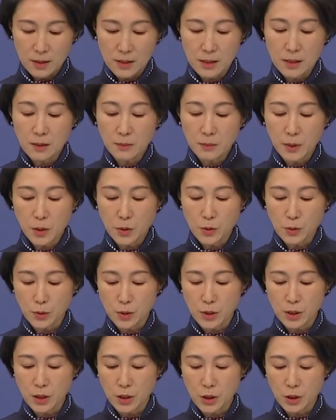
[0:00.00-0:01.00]
习近平
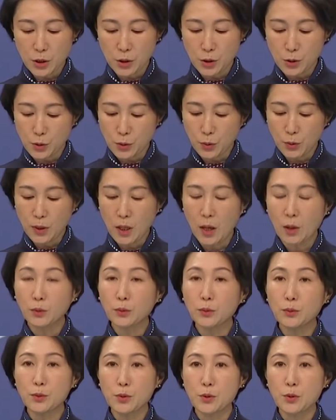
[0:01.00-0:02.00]
主席始终
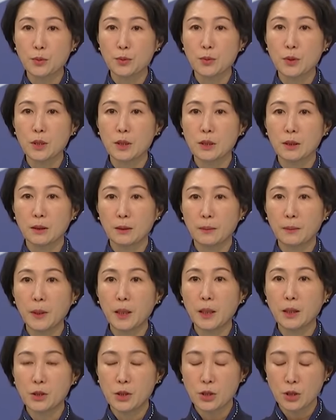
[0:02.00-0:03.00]
高度重视
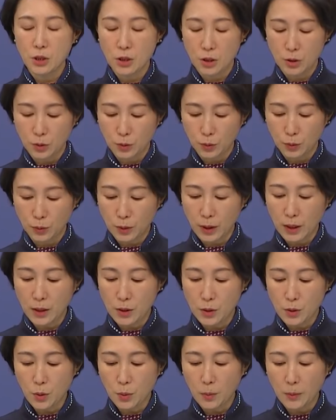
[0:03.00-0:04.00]
并支持鼓
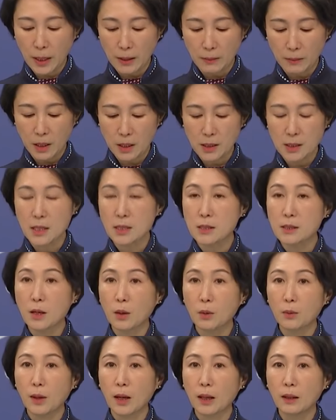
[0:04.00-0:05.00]
励中美民间
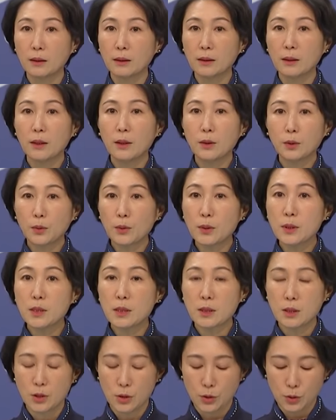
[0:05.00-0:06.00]
交往，多
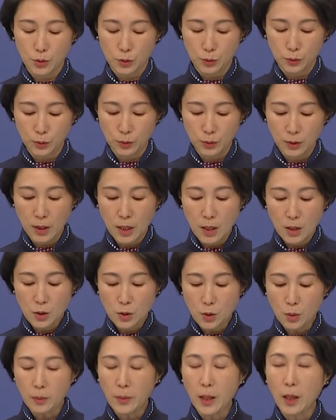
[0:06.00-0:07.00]
次指出，
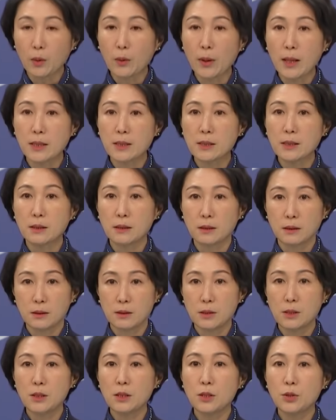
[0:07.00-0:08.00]
中美关系
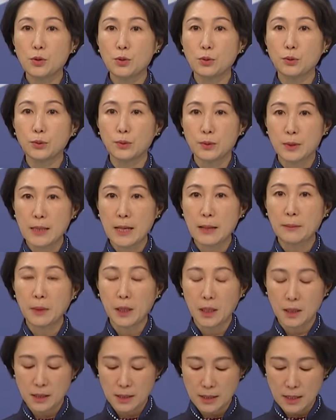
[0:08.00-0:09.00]
基础在
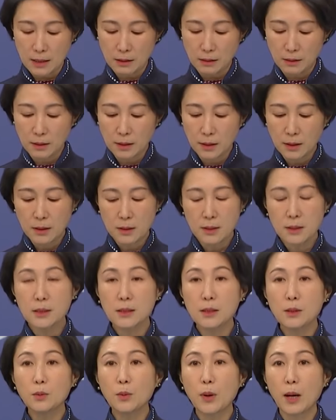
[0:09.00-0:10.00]
民间，
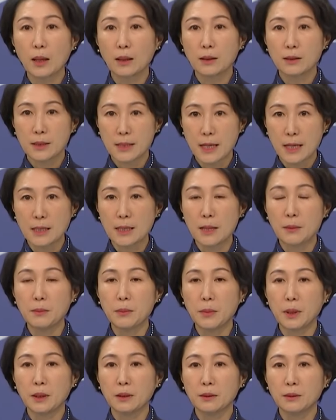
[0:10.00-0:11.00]
希望在人
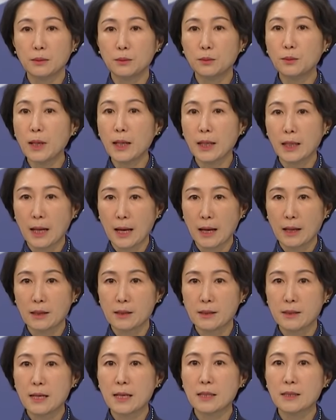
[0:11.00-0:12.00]
民，未来
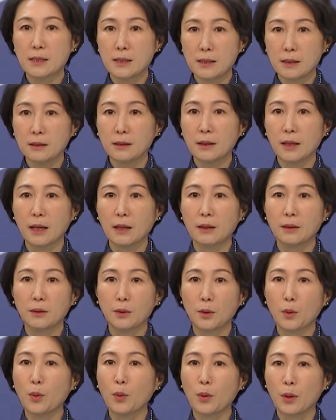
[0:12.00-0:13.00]
在青年，
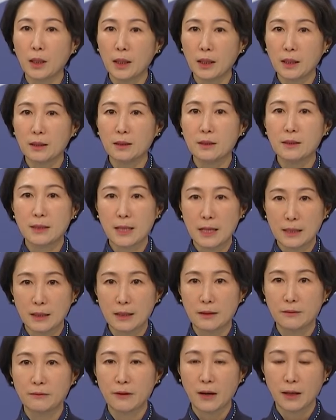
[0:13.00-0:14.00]
活力在
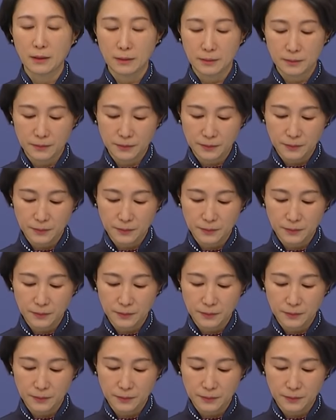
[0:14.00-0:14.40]
地方。